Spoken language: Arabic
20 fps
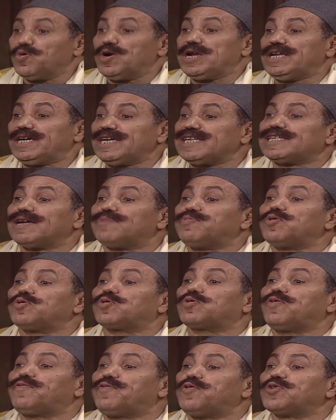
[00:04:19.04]
والعزب
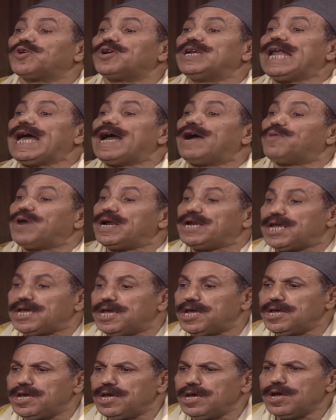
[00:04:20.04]
والكفور اللي
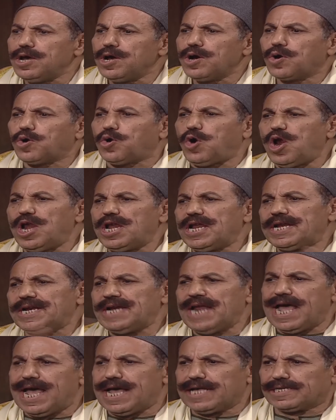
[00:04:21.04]
حواليه كل
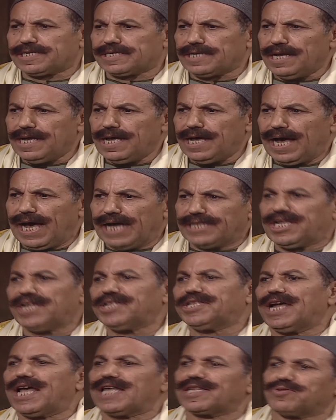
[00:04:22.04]
الناس
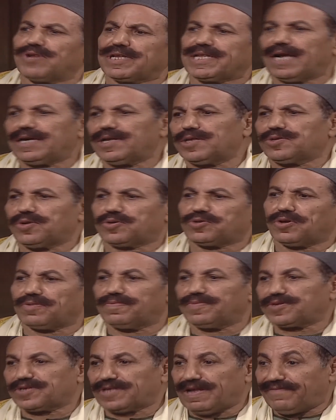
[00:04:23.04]
هتدي أصواتها للدكتور
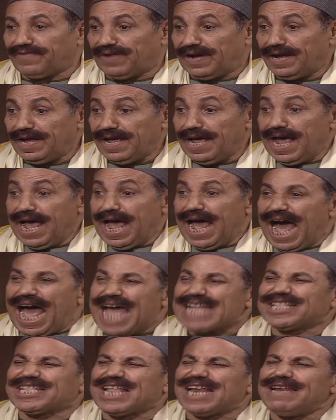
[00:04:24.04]
مصطفى
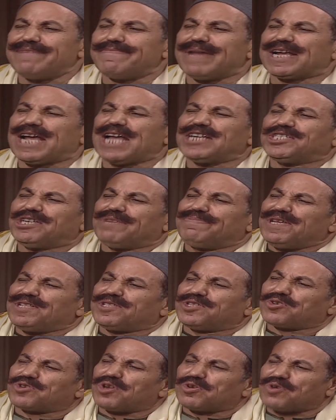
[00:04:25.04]
حتى اللي ما كانش
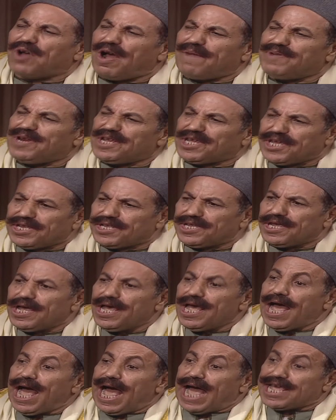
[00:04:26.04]
بيدي صوته قبل كده
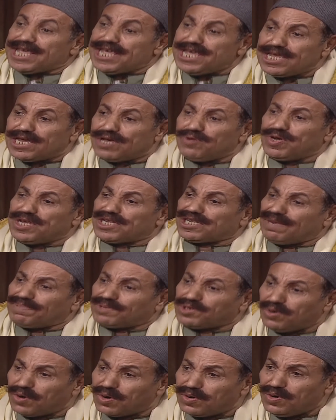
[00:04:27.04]
هيجي ويسيب
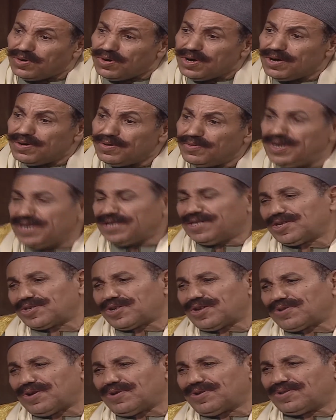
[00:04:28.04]
شغله ويدي
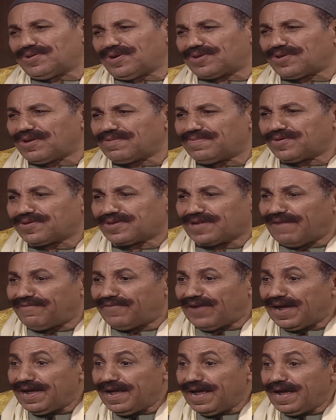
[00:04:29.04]
صوته للدكتور
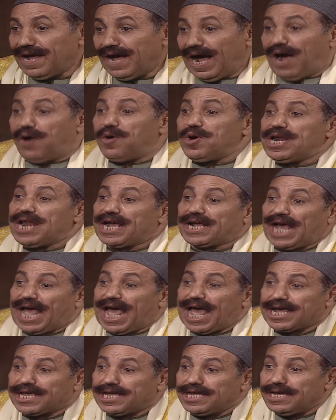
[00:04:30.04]
مصطفى اقول لك
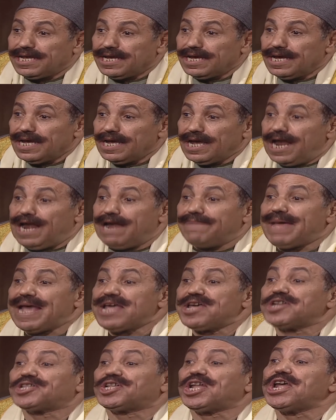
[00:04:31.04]
حاجه
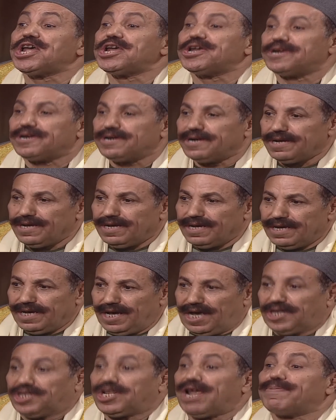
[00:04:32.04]
الميتين
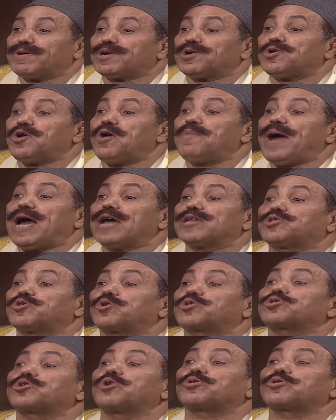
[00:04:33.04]
اعتبر انهم هيدوك